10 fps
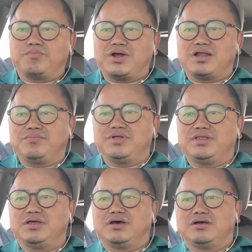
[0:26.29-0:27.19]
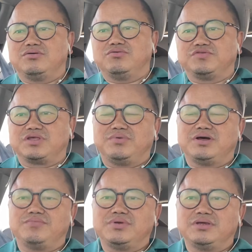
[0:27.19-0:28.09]
प्लान भी दिया उसके
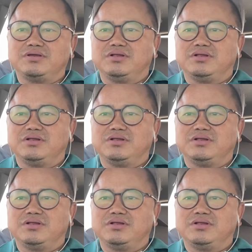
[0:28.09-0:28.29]
बाद में